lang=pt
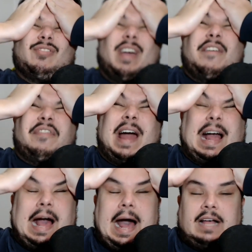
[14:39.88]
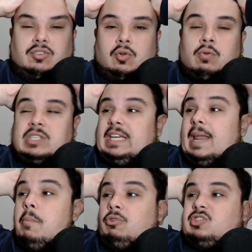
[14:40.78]
isso aí, é fracasso. Eu não consegui
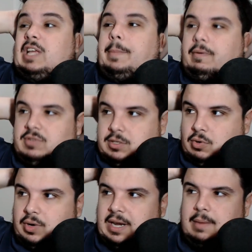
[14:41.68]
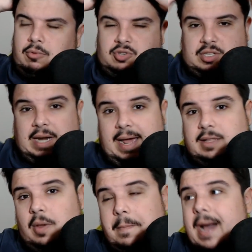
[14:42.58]
nem mostrar pra vocês o que eu queria mostrar.
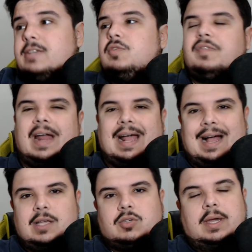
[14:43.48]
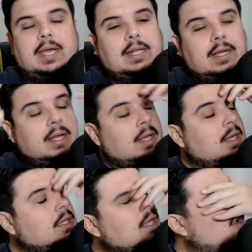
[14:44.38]
Então é mais um fracasso ainda.
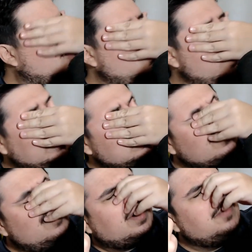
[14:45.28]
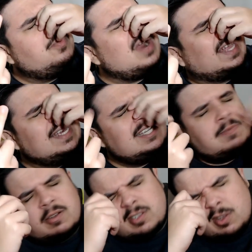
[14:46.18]
Então é isso aí. Eu vou ficando por aqui.
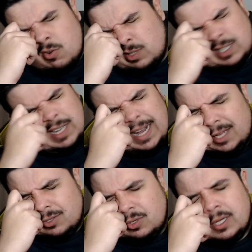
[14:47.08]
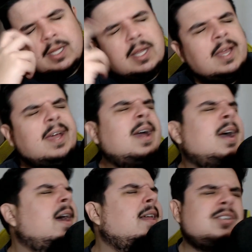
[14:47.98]
Espero que vocês tenham gostado.
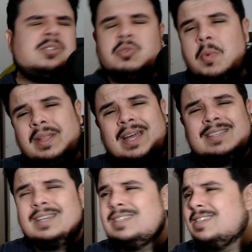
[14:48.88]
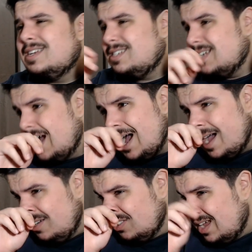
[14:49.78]
É, deixe nos comentários aí o que vocês
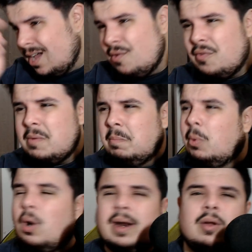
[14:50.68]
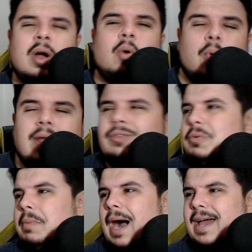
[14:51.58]
acharam, tá? Eu vou embora, que eu não
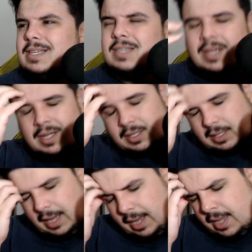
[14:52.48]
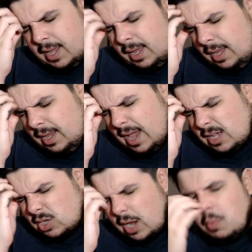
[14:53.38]
aguento mais, tá? E é
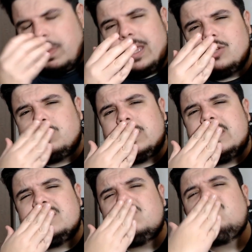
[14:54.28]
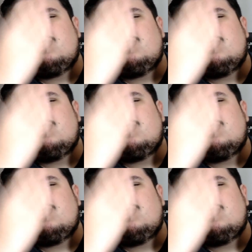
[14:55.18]
isso aí. Um beijo pra vocês.